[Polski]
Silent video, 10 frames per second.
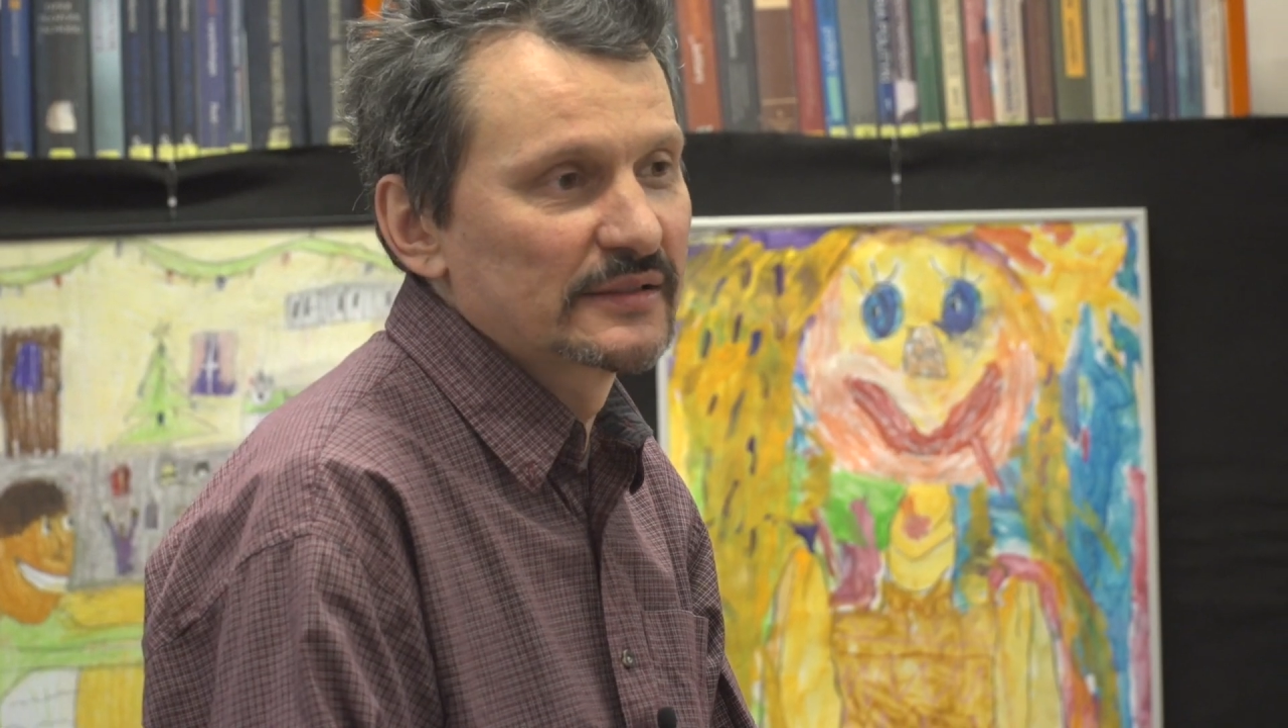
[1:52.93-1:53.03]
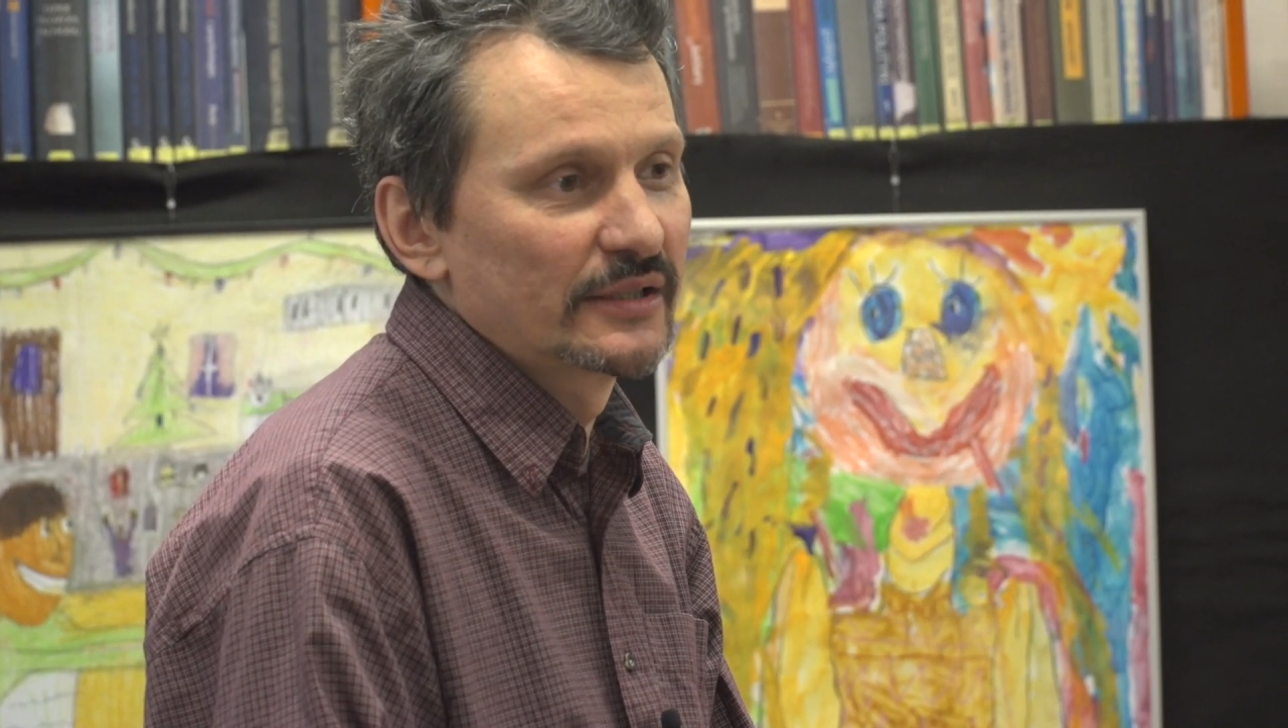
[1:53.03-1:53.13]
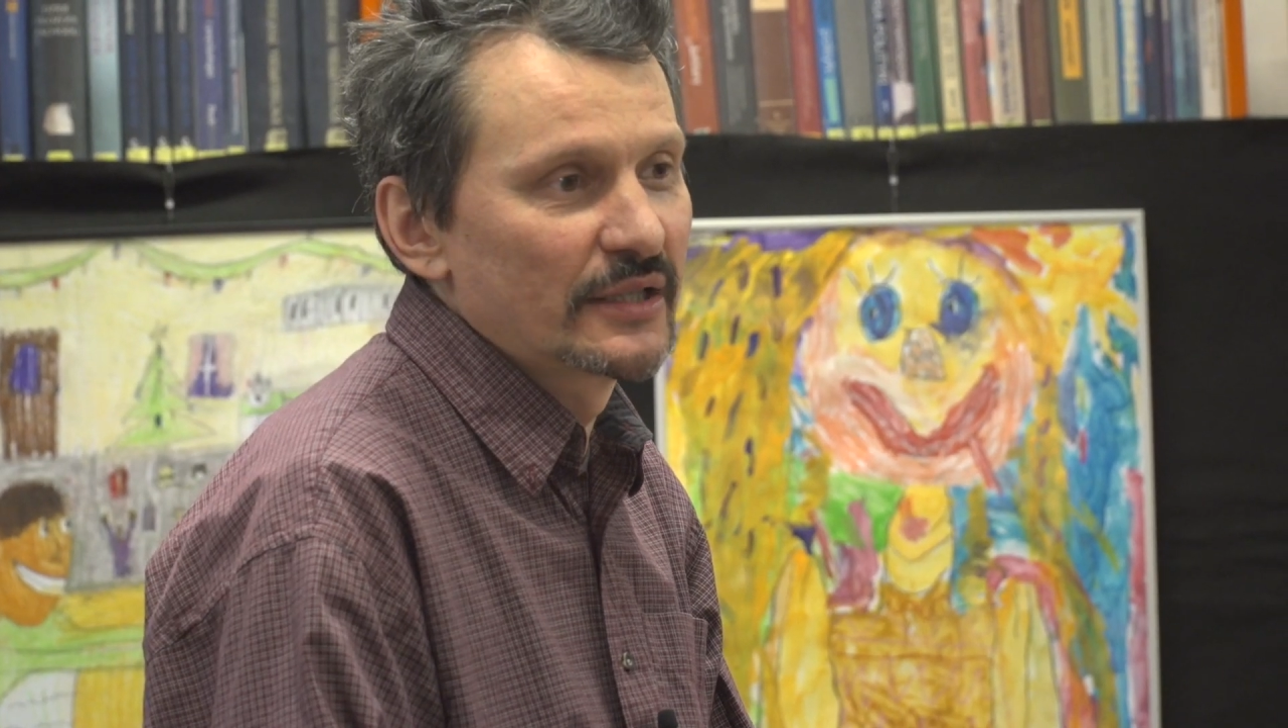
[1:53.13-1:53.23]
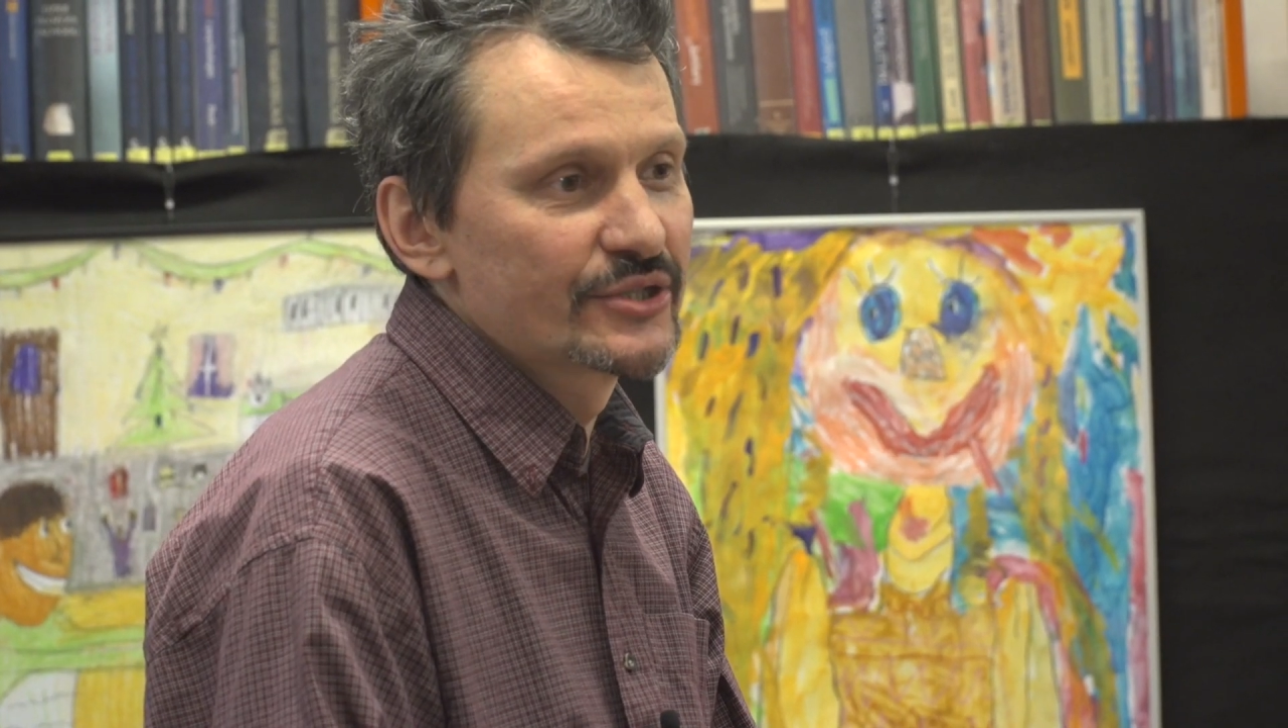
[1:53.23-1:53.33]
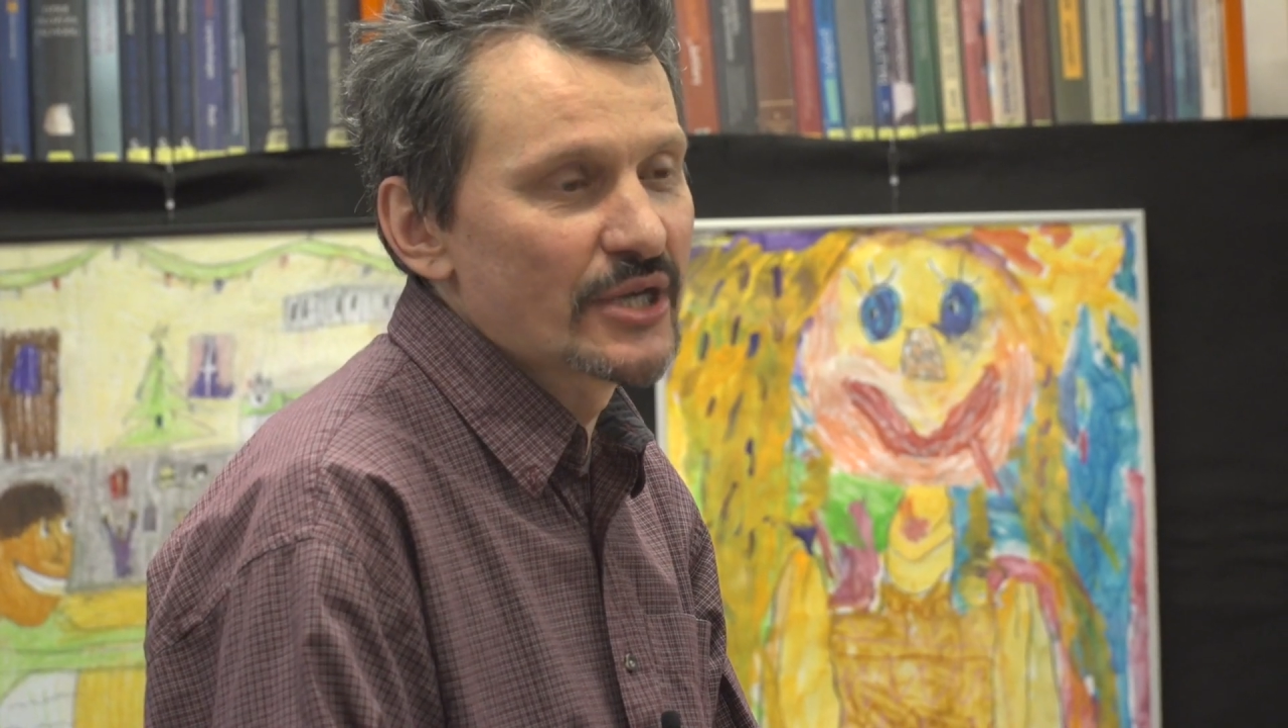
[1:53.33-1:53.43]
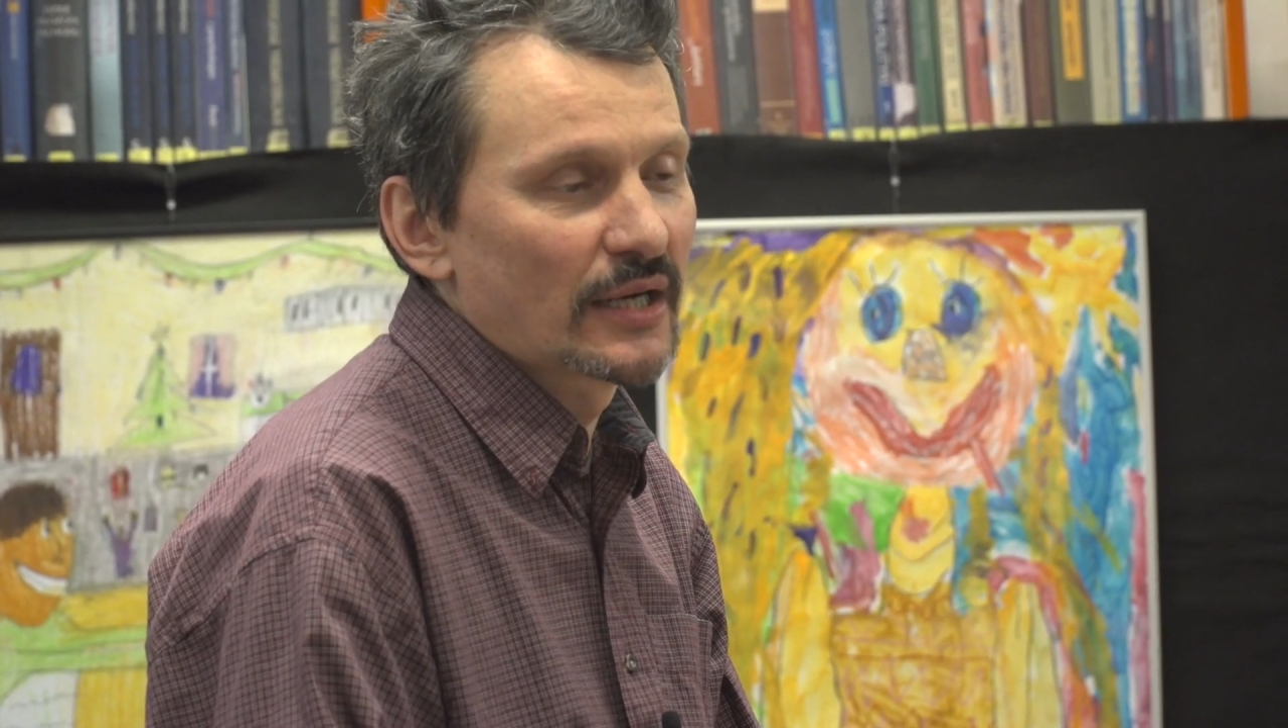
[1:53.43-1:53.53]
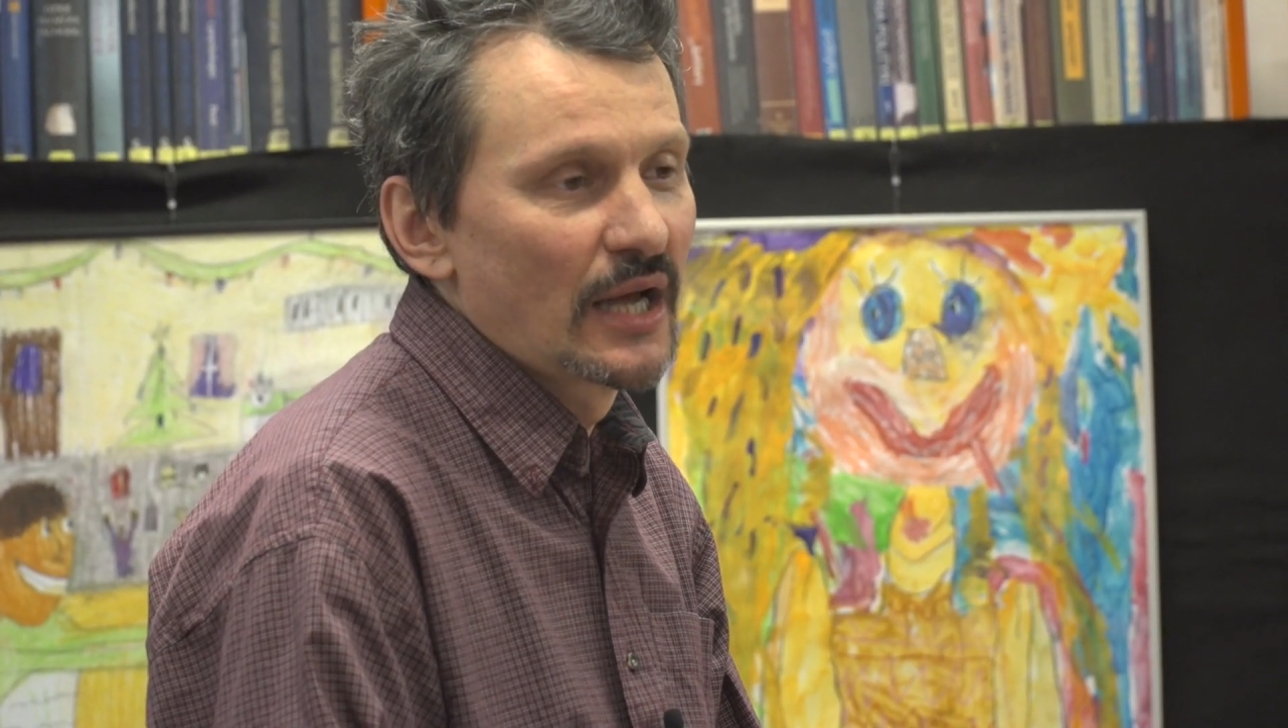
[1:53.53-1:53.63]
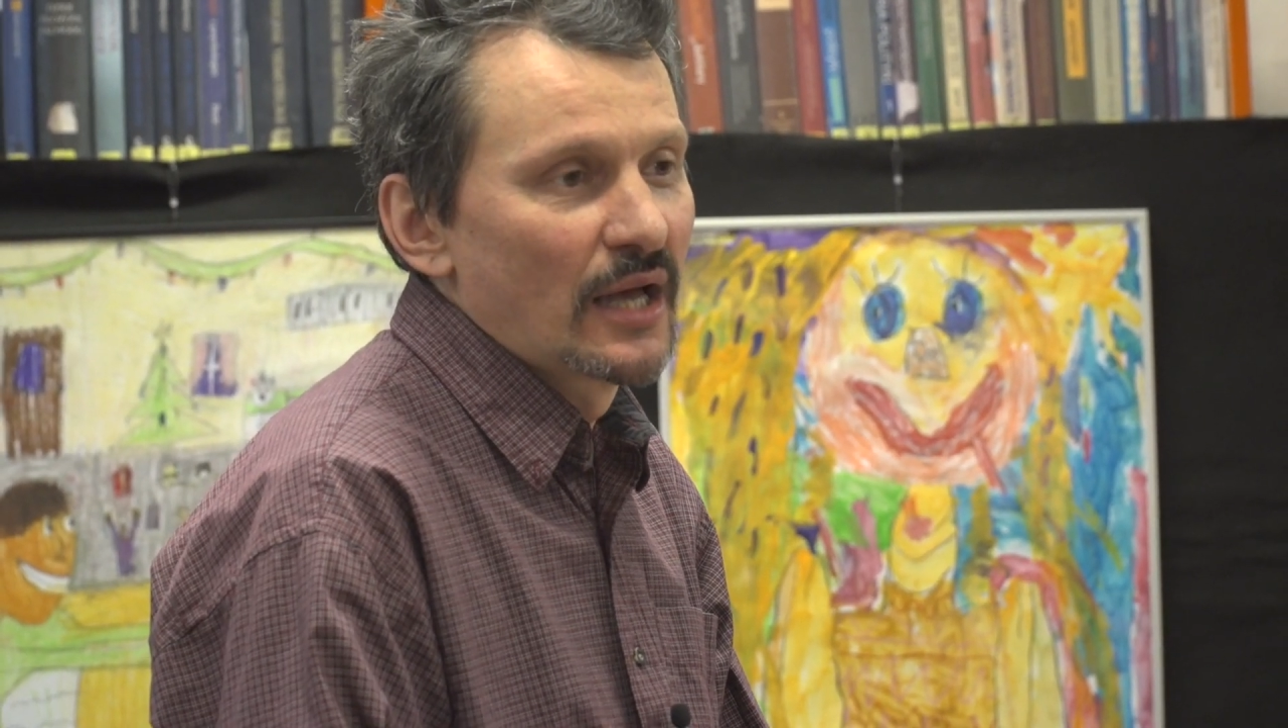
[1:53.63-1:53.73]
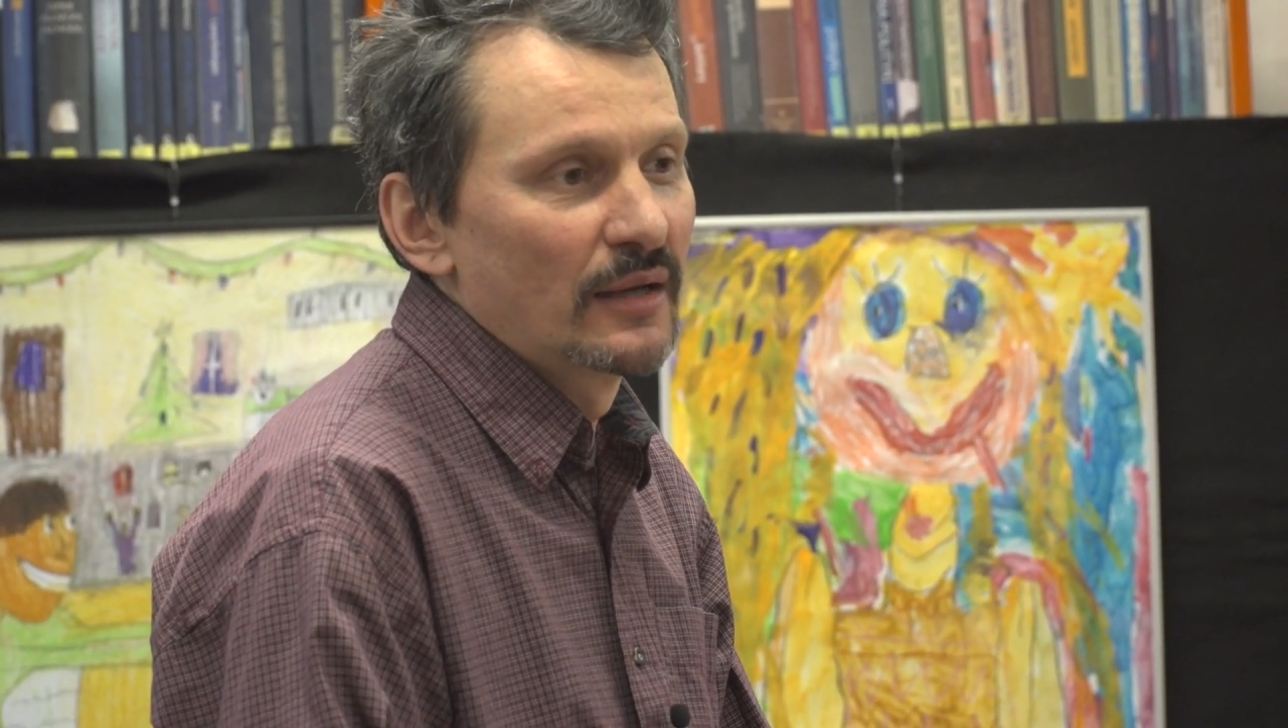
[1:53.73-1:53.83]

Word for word: zajęciach,